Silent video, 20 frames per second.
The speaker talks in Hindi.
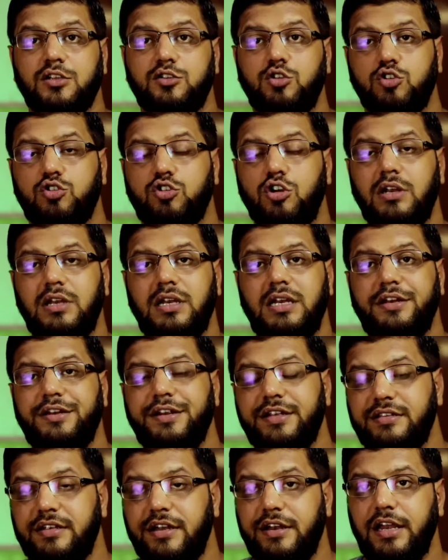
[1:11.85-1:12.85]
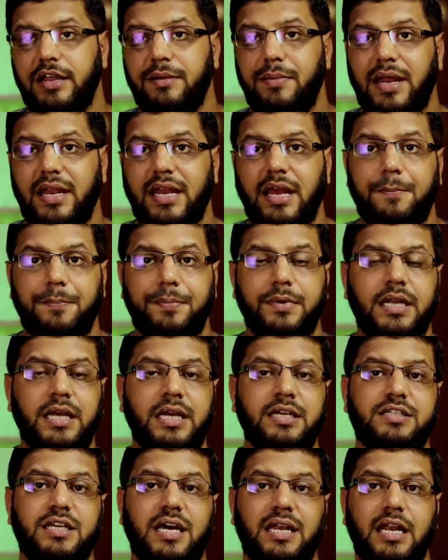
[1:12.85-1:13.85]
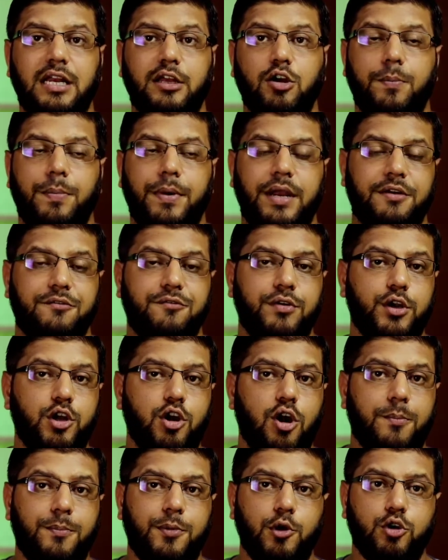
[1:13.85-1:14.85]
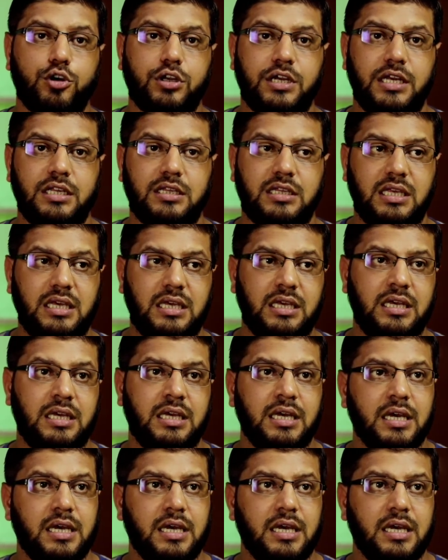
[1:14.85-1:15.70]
दोस्तों रिसेंटली मैंने अपने चैनल के ऊपर एक वीडियो अपलोड की थी